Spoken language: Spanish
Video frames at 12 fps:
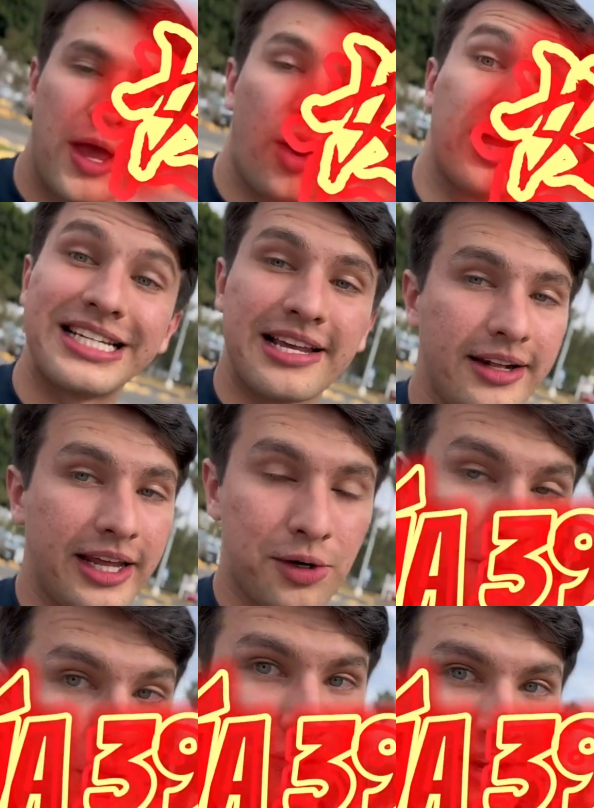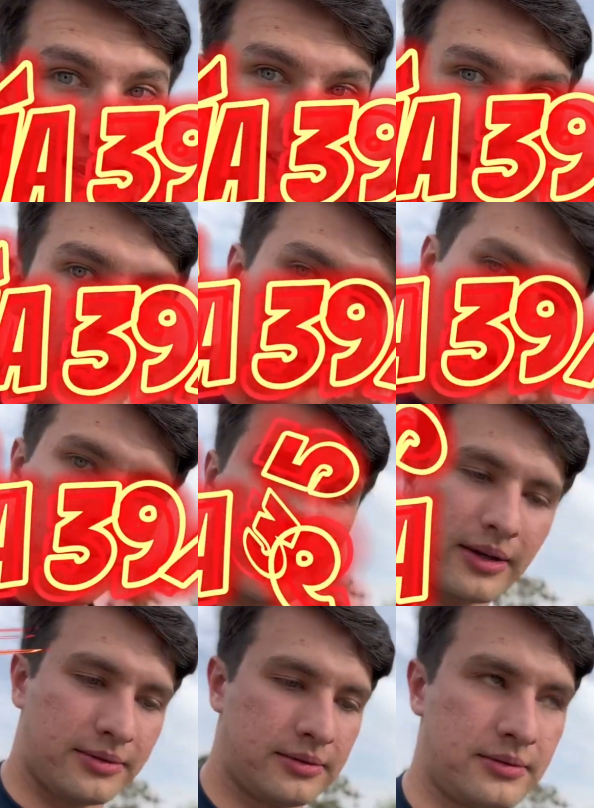Hoy es el día número
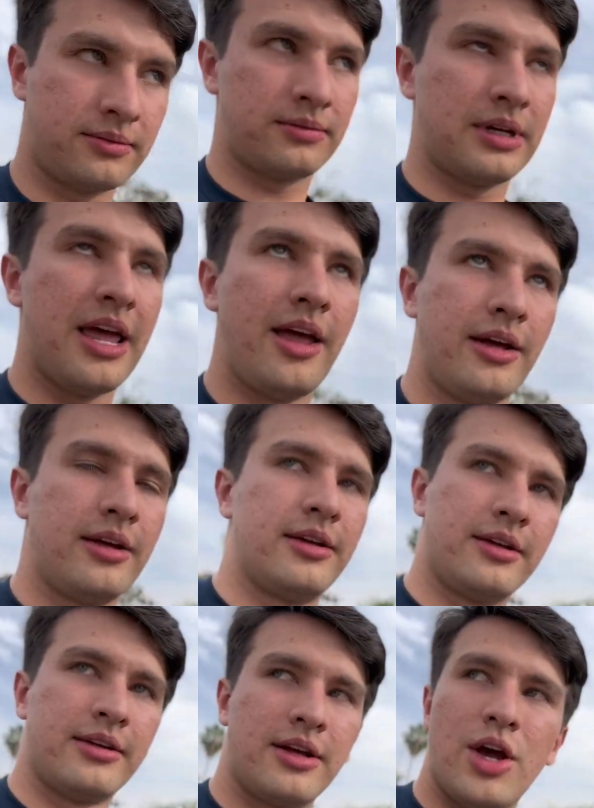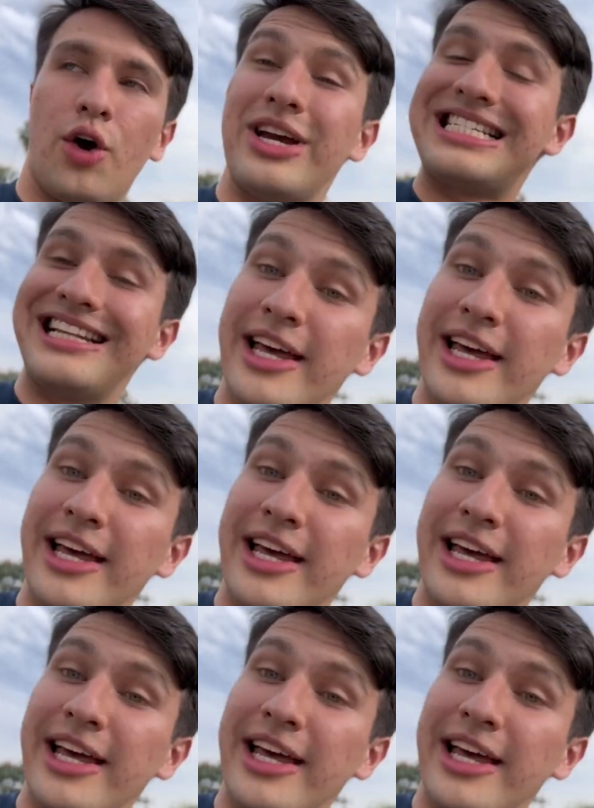39 Veis el